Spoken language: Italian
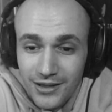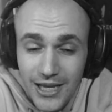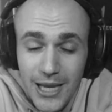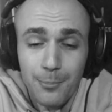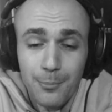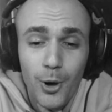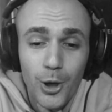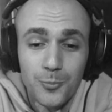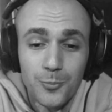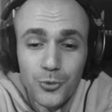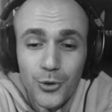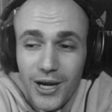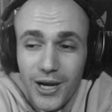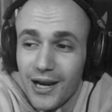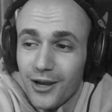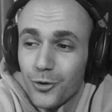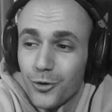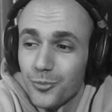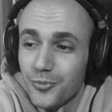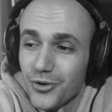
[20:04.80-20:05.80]
E poi pure
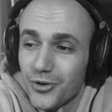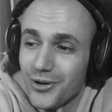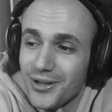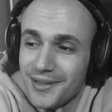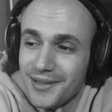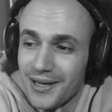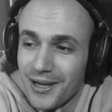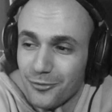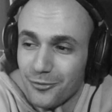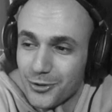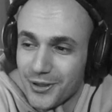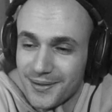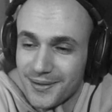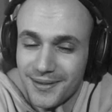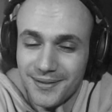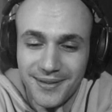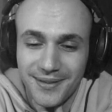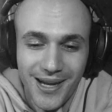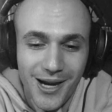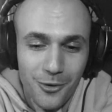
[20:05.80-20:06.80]
la community li ha
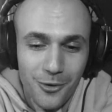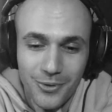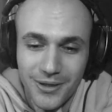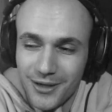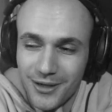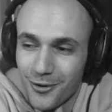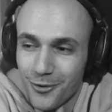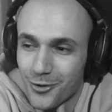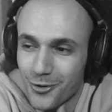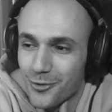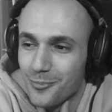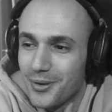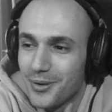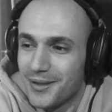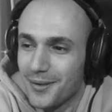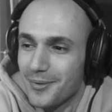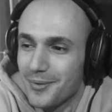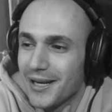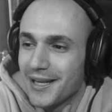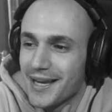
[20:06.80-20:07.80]
votati in tier A, quindi non
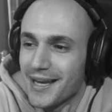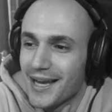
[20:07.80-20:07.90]
rompetemi il